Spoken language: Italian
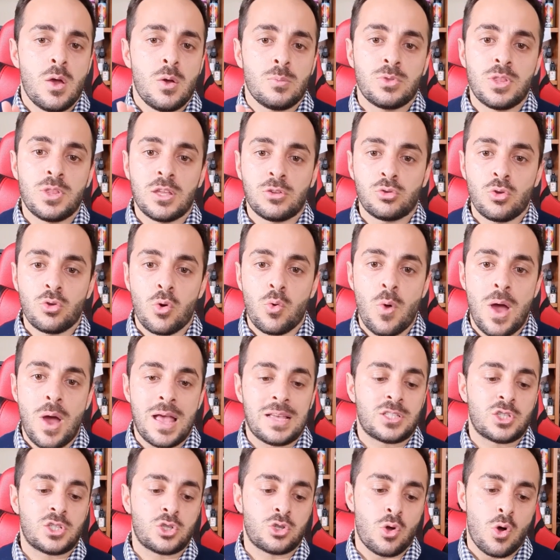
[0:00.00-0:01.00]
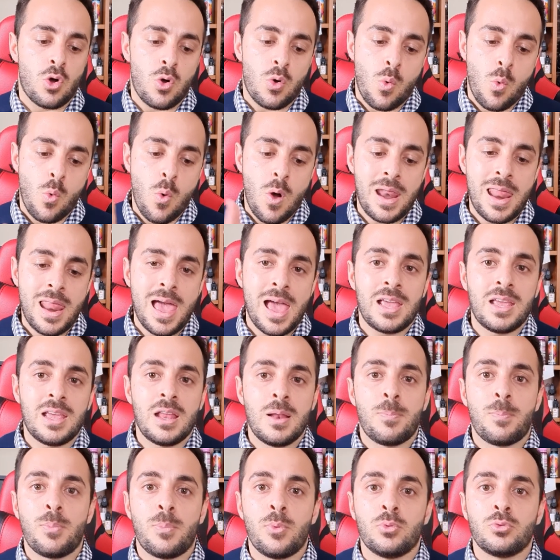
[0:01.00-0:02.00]
Detto questo, qual è il
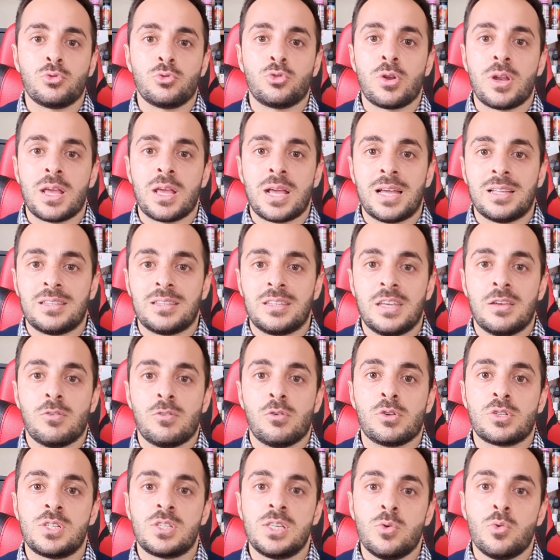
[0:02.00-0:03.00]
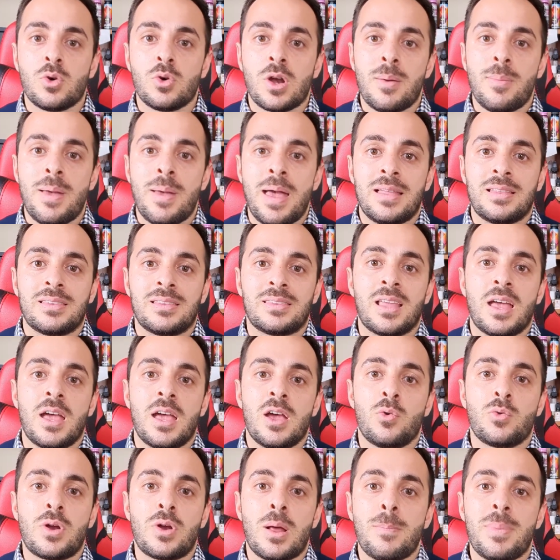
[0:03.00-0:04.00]
punto negativo? Sicuramente
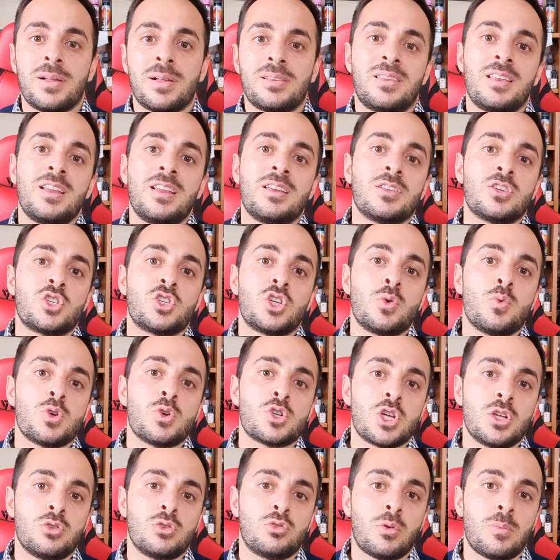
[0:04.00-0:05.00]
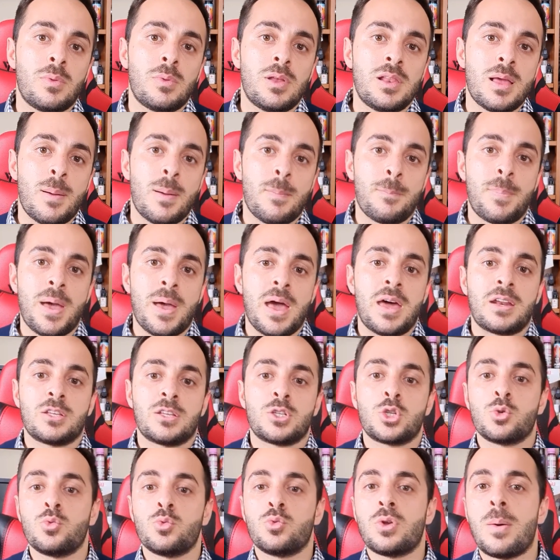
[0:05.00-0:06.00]
una batteria da 500 mAh
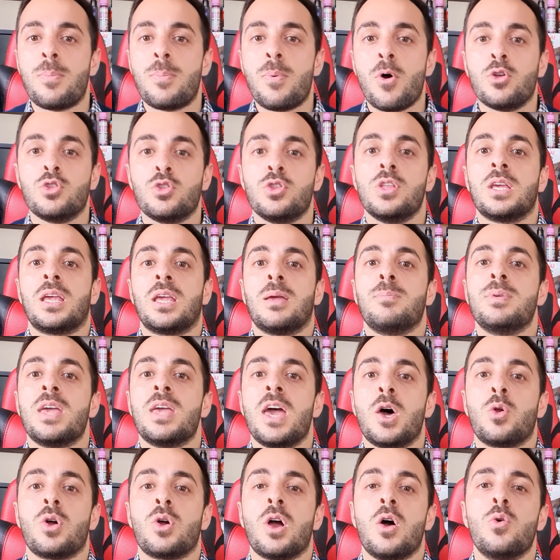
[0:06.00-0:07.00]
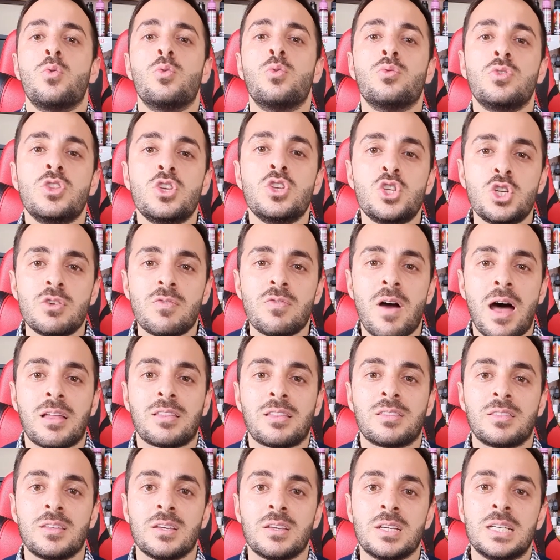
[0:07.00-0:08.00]
su una pod che mi eroga 11
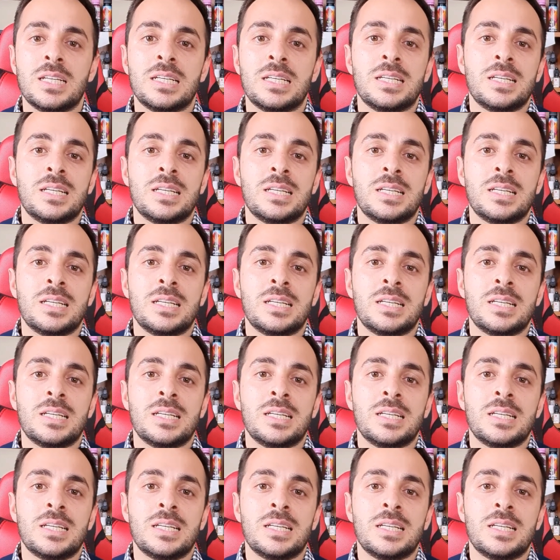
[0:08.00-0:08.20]
watt